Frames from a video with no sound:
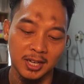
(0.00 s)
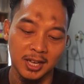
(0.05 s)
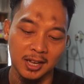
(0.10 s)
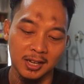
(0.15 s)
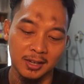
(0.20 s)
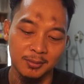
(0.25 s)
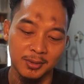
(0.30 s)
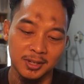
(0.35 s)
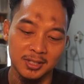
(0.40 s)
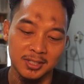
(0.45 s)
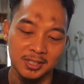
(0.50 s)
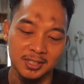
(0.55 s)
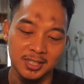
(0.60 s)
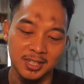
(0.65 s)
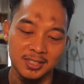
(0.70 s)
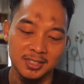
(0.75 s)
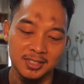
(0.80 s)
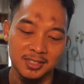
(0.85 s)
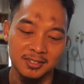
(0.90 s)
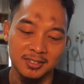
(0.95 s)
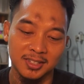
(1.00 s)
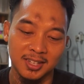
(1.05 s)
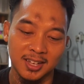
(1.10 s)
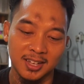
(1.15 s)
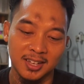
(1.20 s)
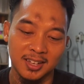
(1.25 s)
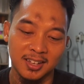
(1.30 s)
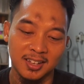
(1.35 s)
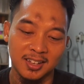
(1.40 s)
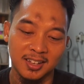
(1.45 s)
gak kemeresek ya di situ
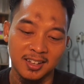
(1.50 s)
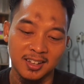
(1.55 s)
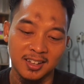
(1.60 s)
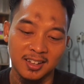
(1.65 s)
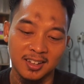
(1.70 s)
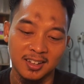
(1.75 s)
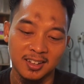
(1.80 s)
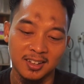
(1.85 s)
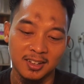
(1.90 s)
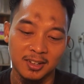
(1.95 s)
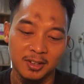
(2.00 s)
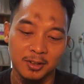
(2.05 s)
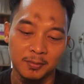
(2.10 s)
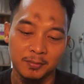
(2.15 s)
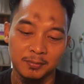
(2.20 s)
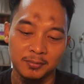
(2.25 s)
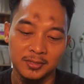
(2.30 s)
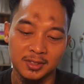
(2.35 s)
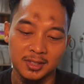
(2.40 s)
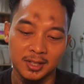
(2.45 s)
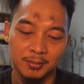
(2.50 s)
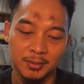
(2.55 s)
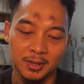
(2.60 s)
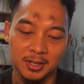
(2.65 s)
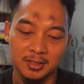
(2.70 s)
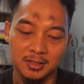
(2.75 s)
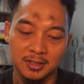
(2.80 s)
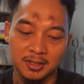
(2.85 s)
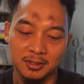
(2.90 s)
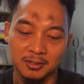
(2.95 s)
ya kita
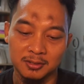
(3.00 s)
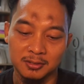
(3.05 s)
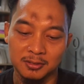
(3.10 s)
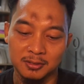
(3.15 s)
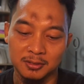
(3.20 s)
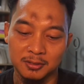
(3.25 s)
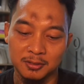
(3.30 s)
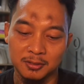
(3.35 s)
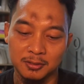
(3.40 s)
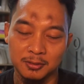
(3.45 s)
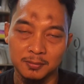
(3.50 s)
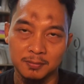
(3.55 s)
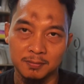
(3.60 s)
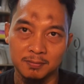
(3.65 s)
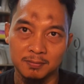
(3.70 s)
pasang dulu